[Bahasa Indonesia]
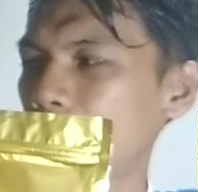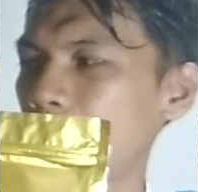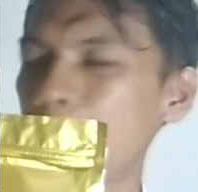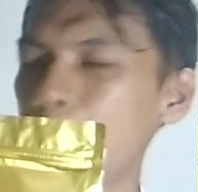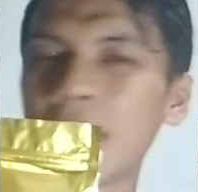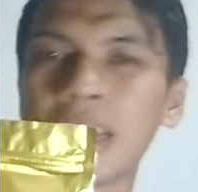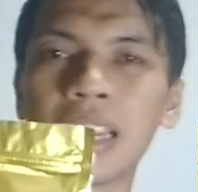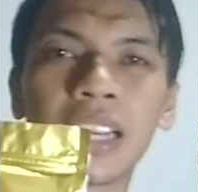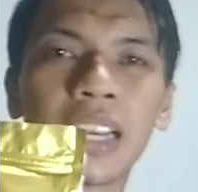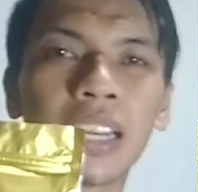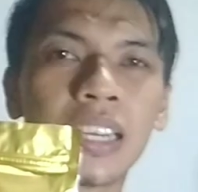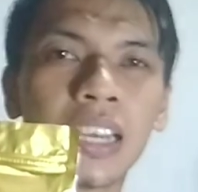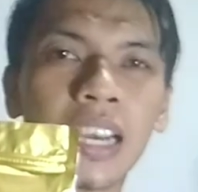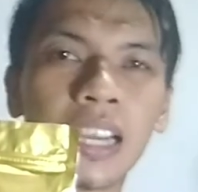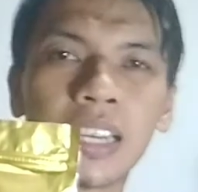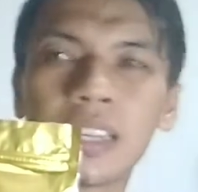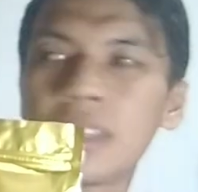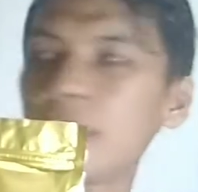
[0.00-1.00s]
dibandingkan
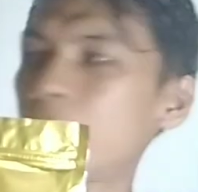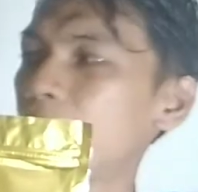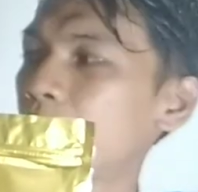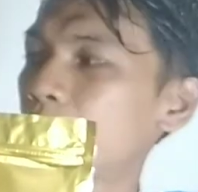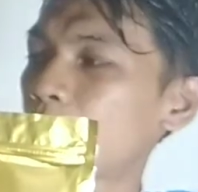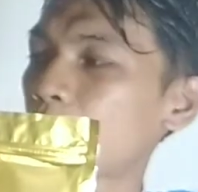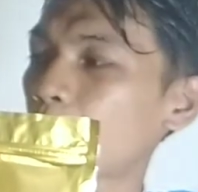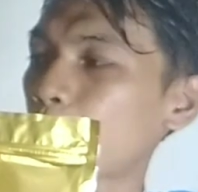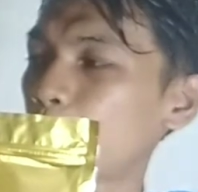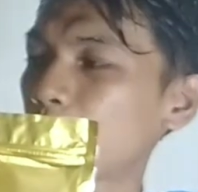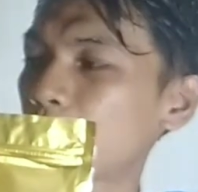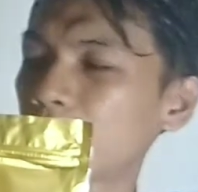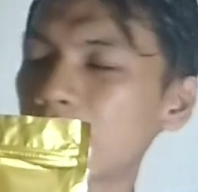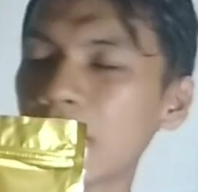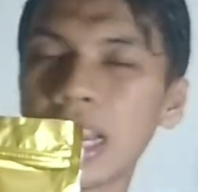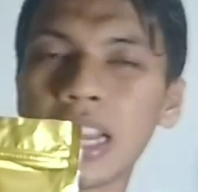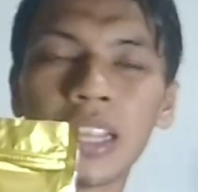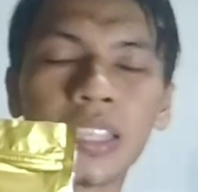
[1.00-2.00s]
dengan
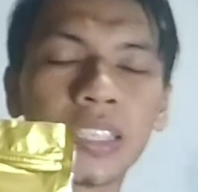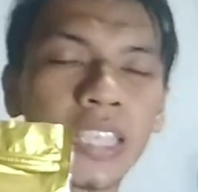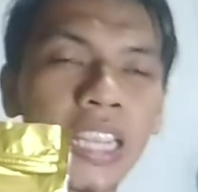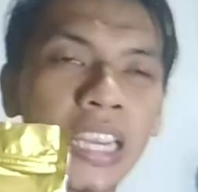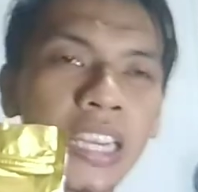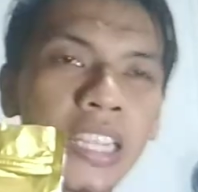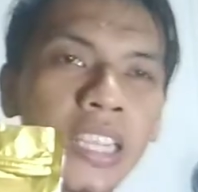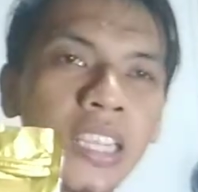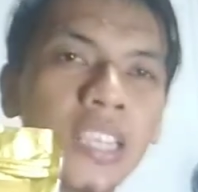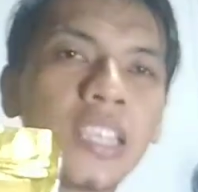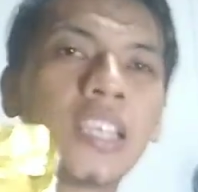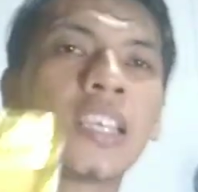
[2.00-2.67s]
robusta. Jadi